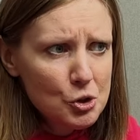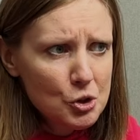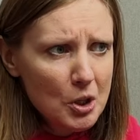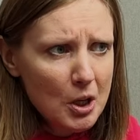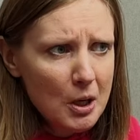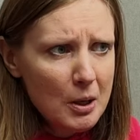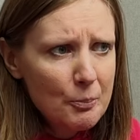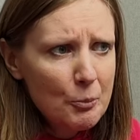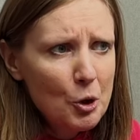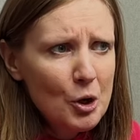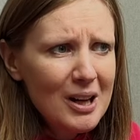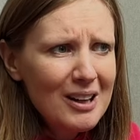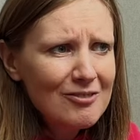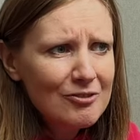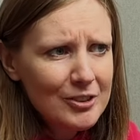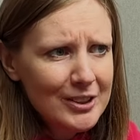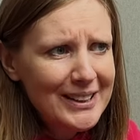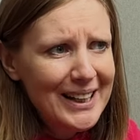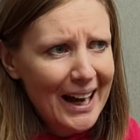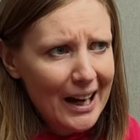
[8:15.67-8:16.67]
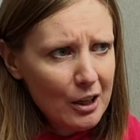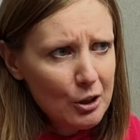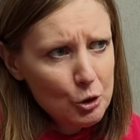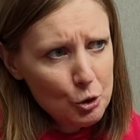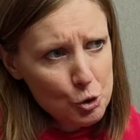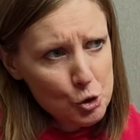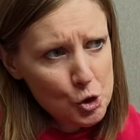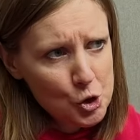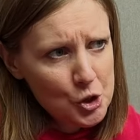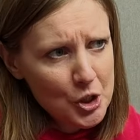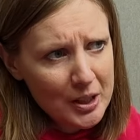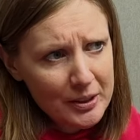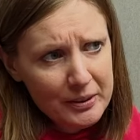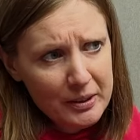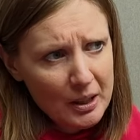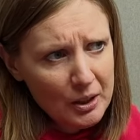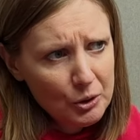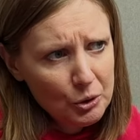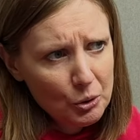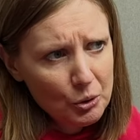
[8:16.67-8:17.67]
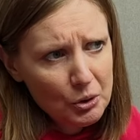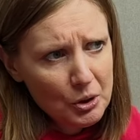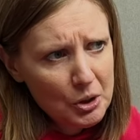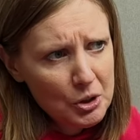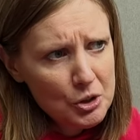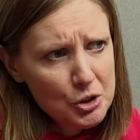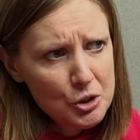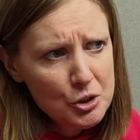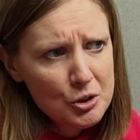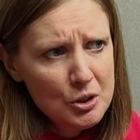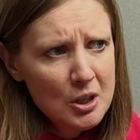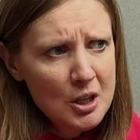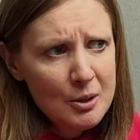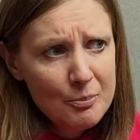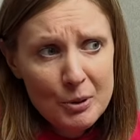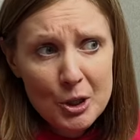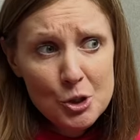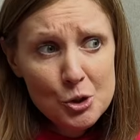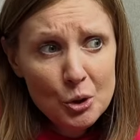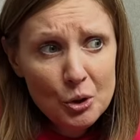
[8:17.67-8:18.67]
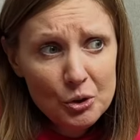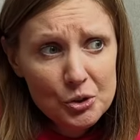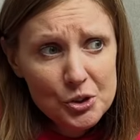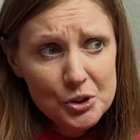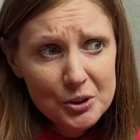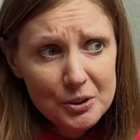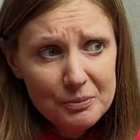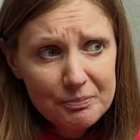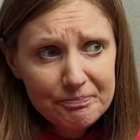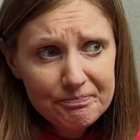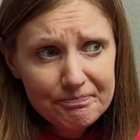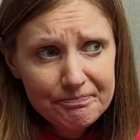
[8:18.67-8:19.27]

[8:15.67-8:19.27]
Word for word: że moja wydajność dzienna to jest 5 godzin.